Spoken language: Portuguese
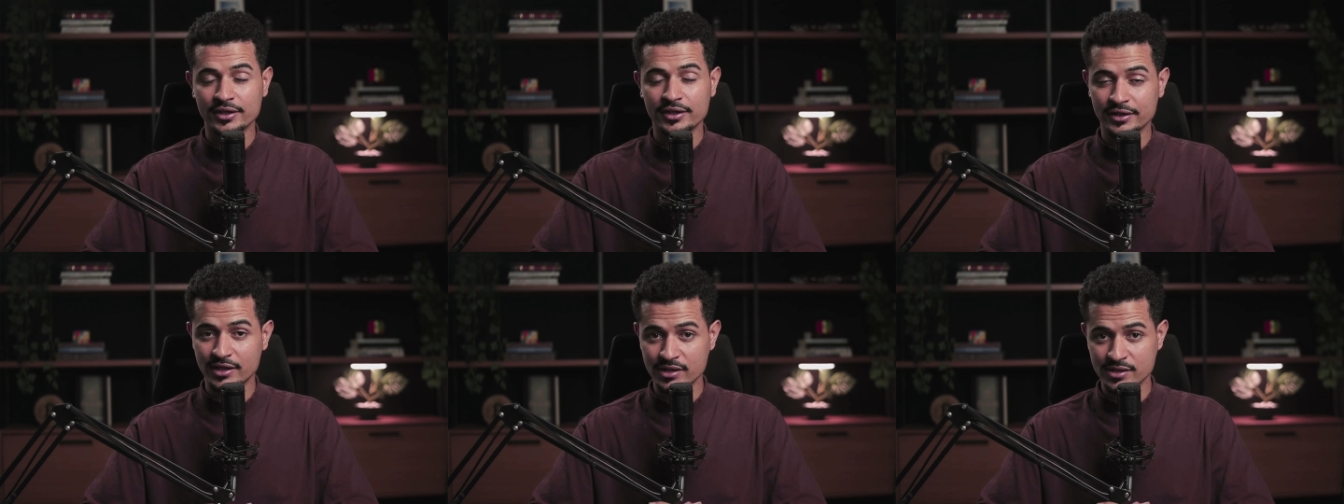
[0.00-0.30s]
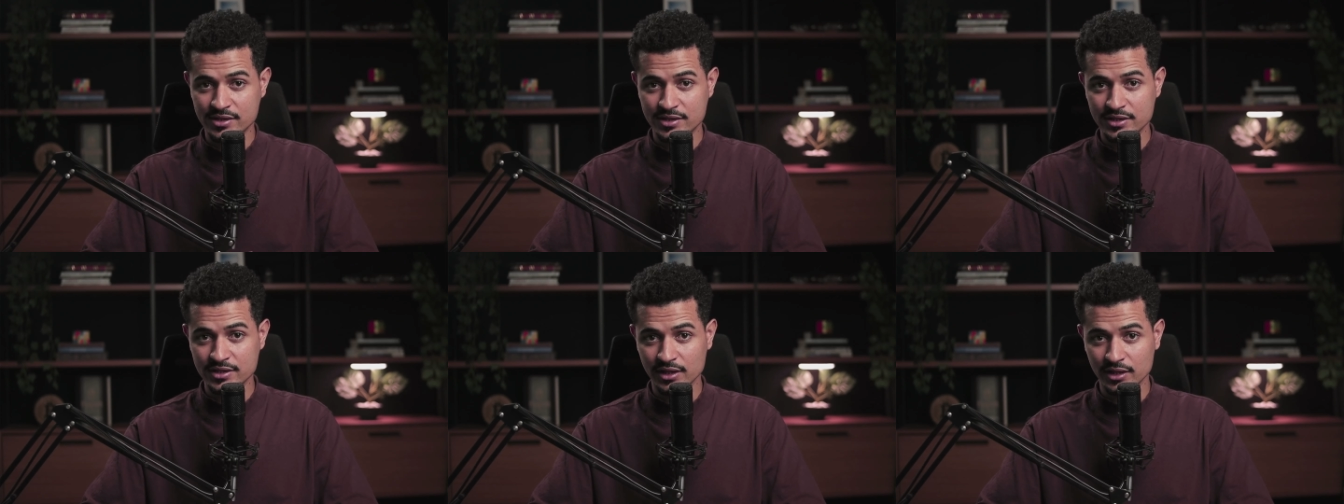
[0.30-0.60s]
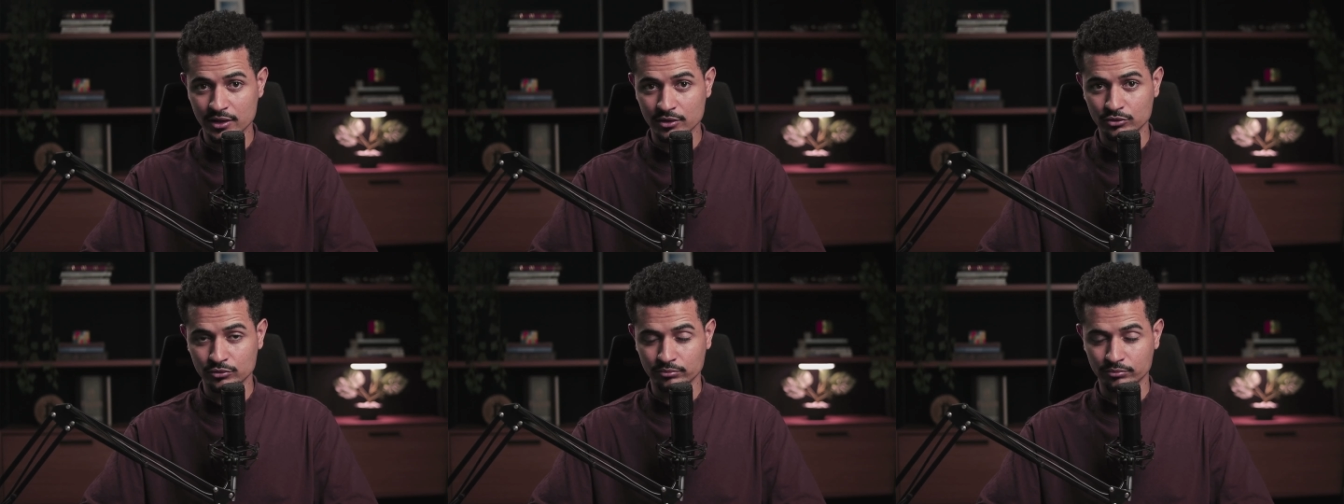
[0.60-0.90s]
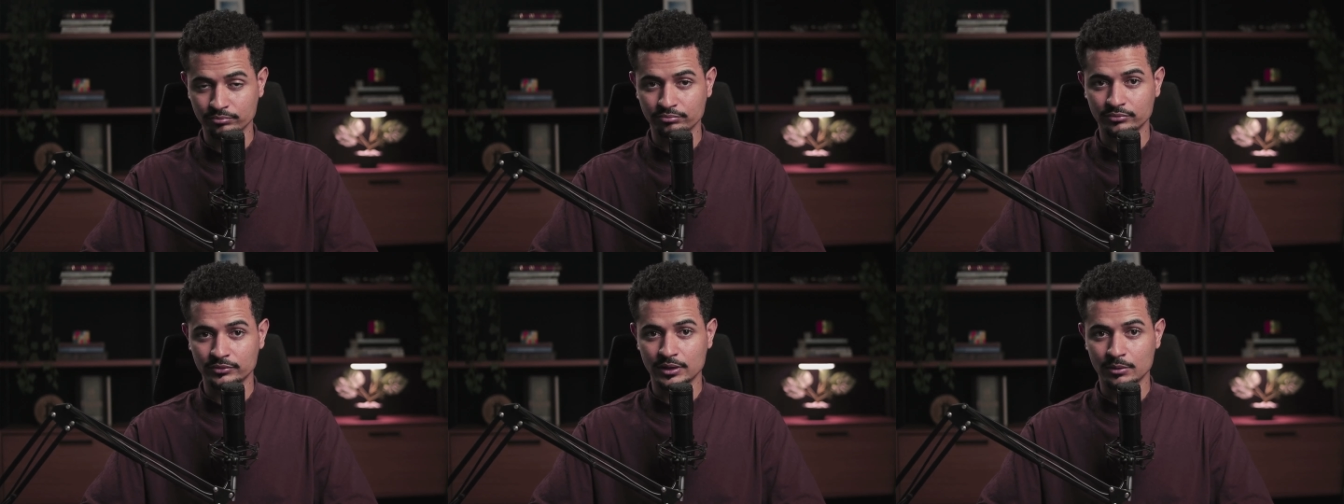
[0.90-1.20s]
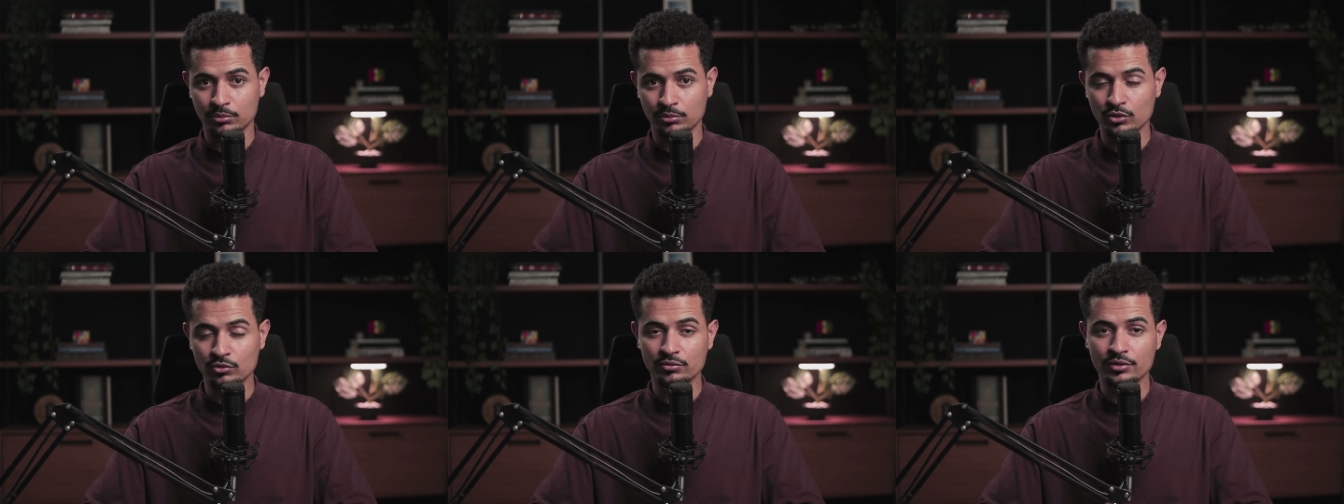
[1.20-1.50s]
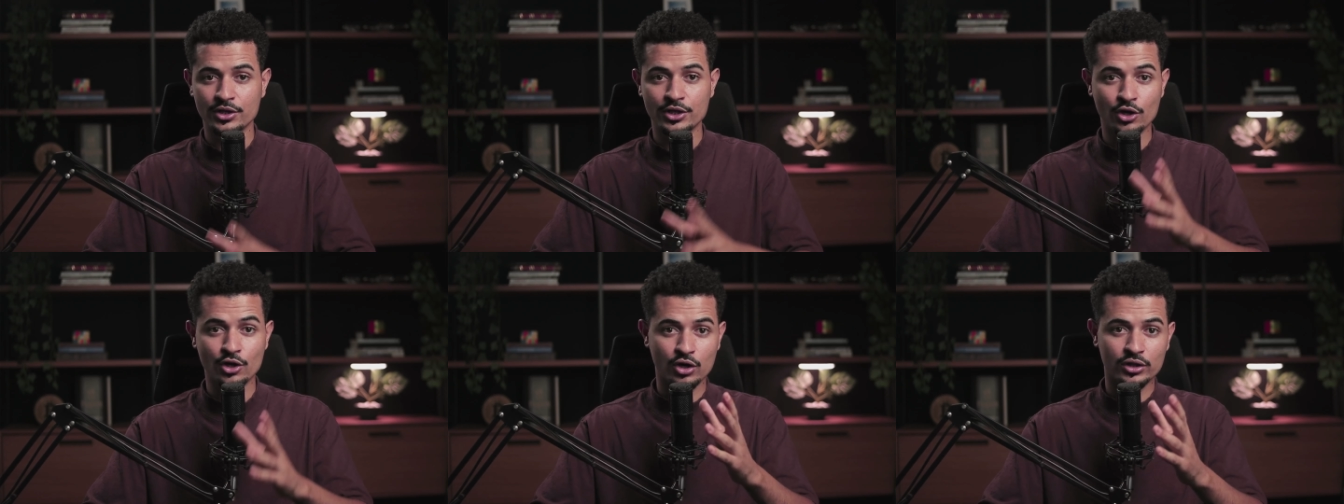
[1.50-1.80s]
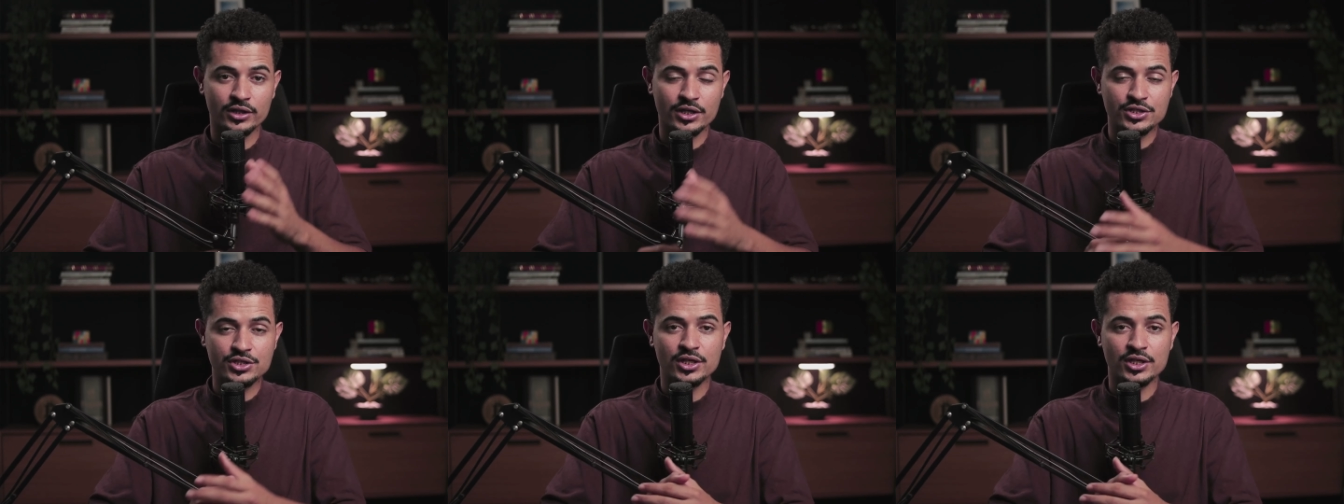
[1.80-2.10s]
desse ano tá bom? E ó,
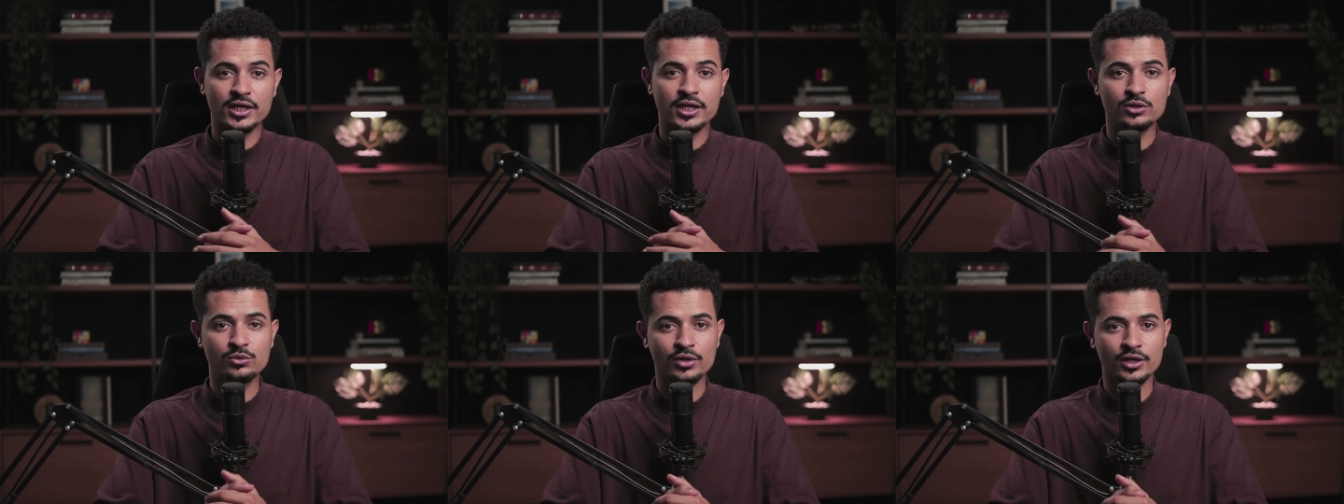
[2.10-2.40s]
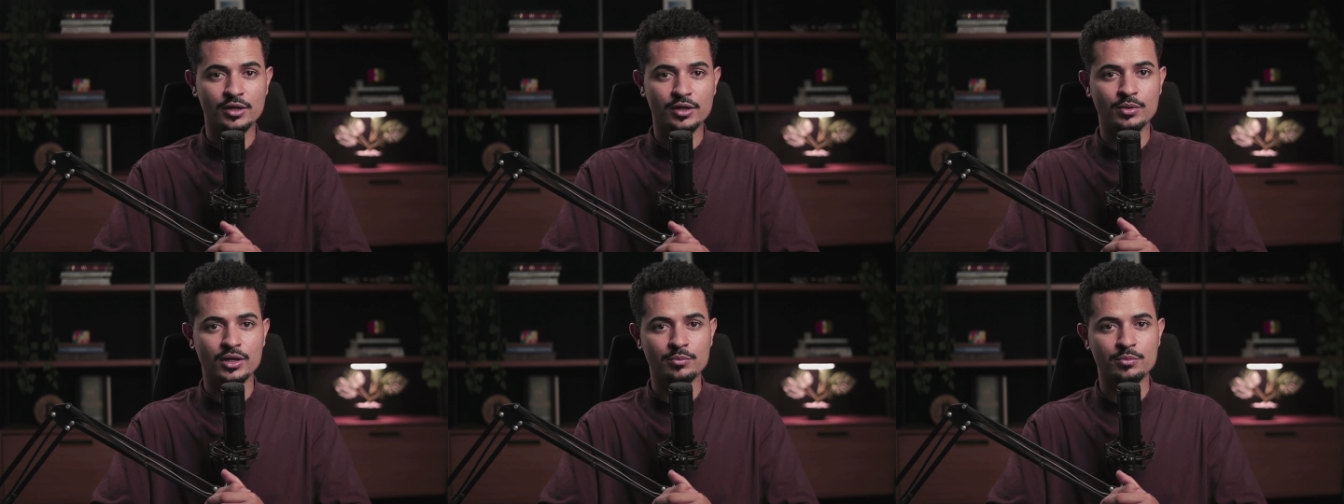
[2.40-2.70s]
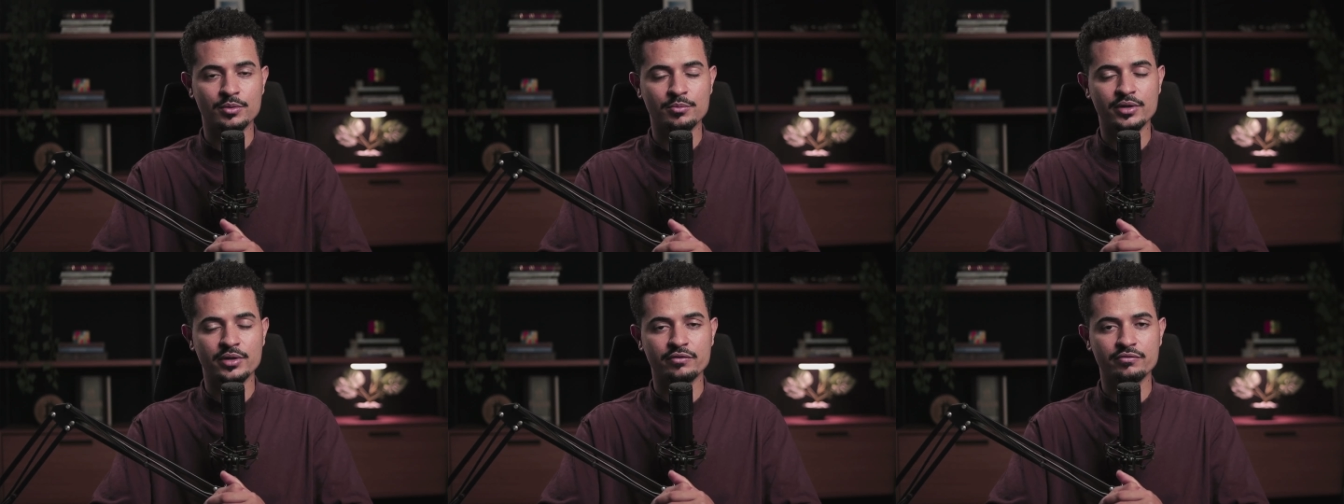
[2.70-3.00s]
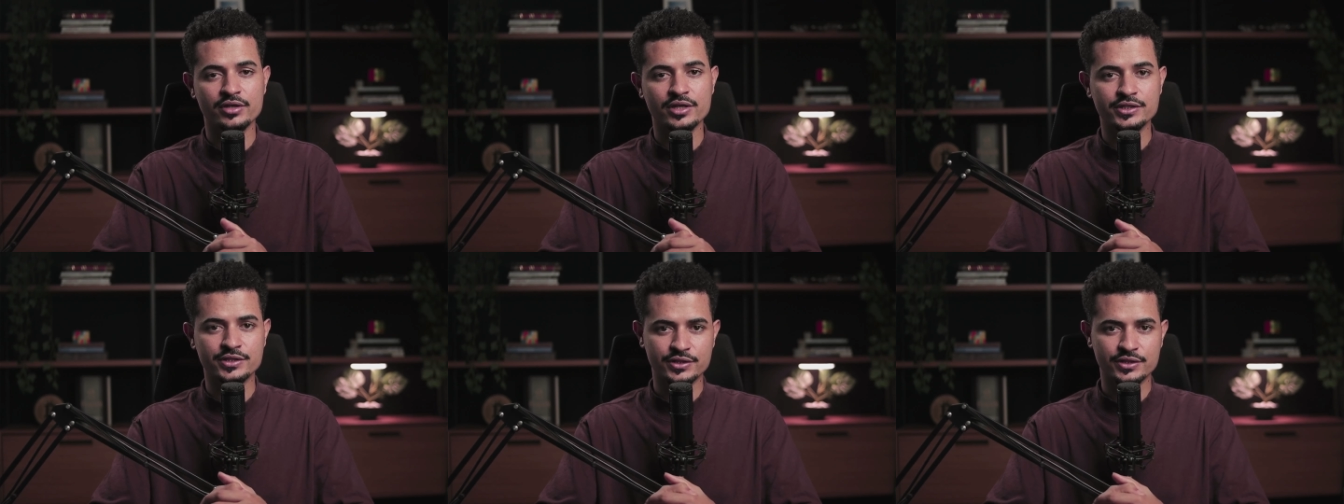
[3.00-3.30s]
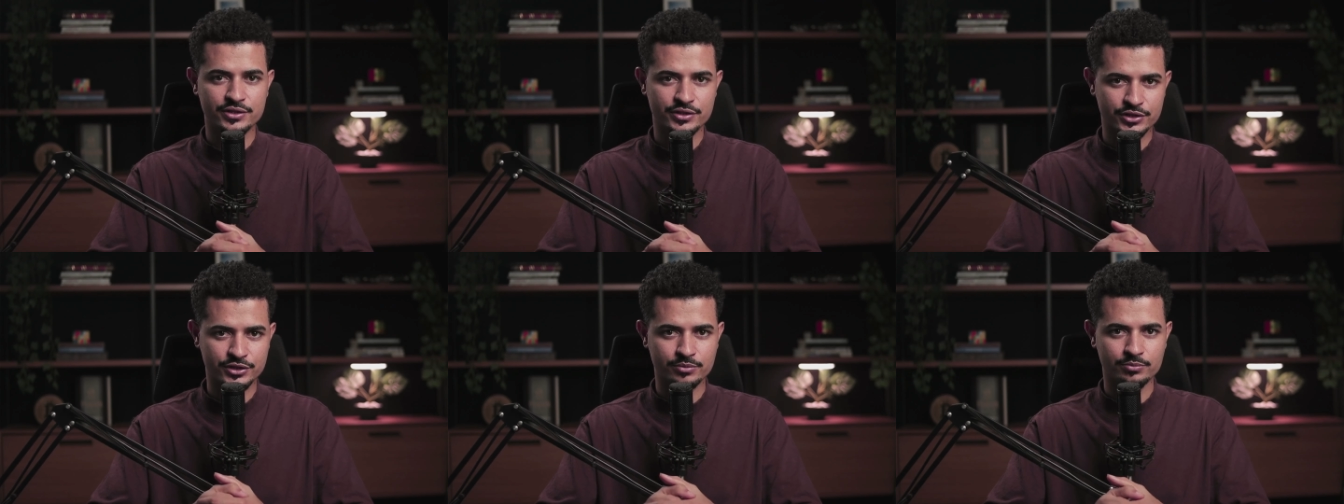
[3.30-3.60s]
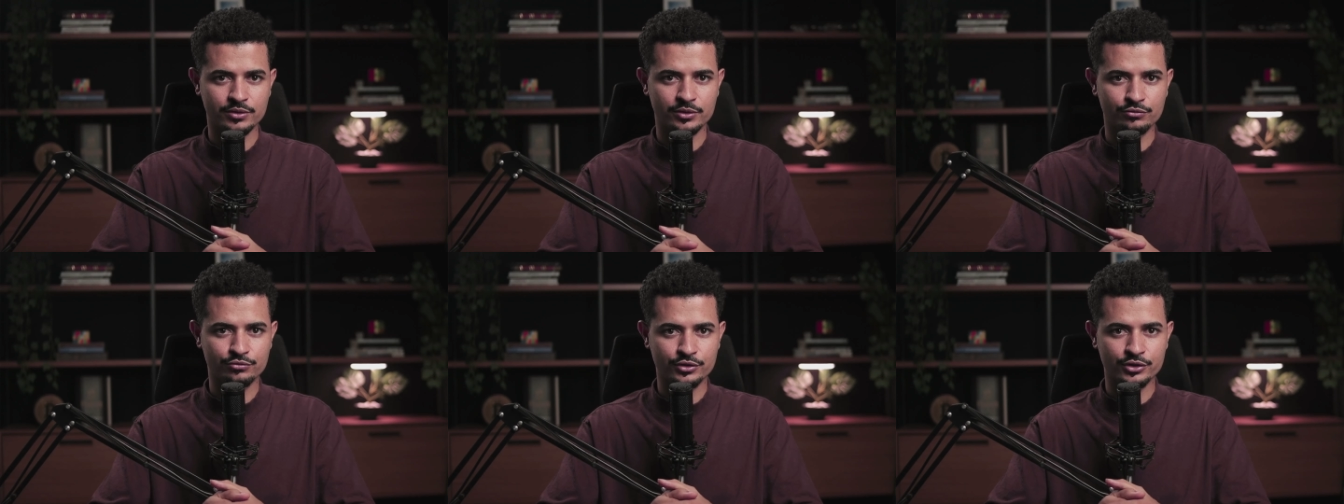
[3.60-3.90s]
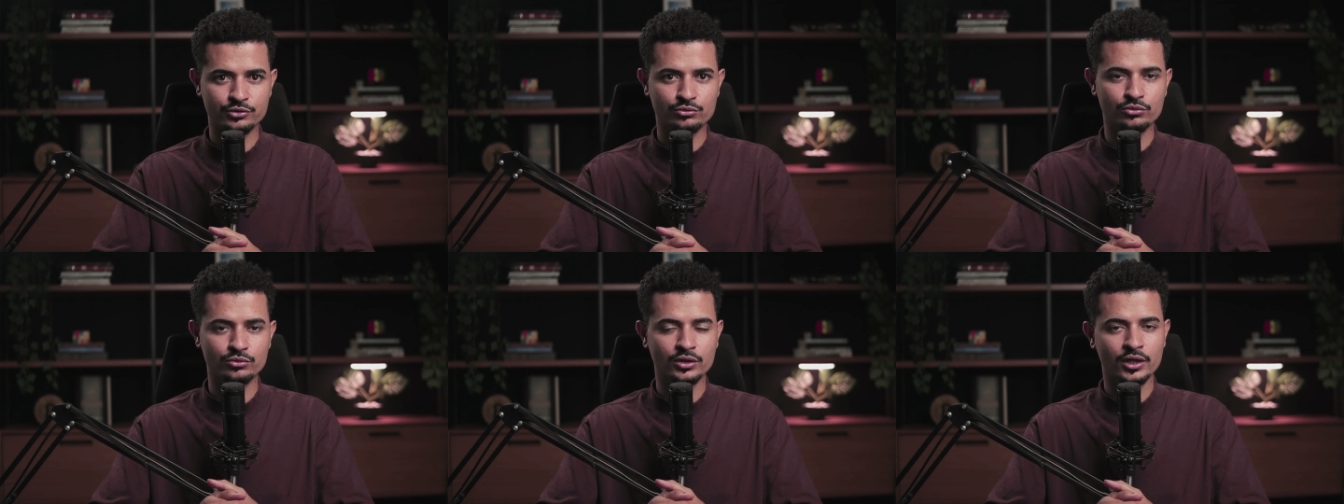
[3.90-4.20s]
tá chegando aqui pela primeira vez, seja
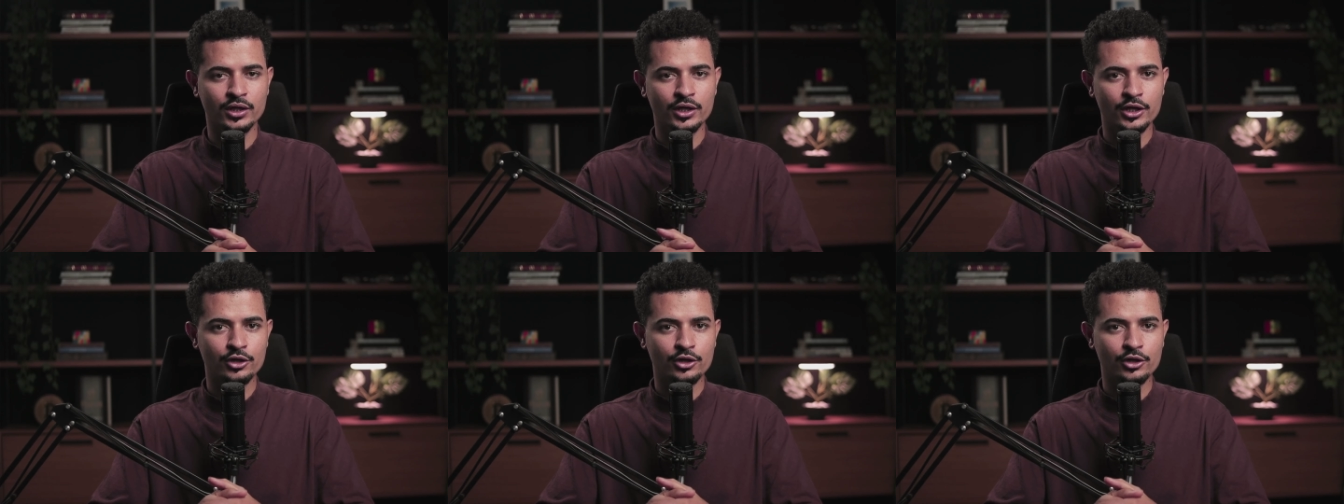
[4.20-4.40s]
bem-vindo.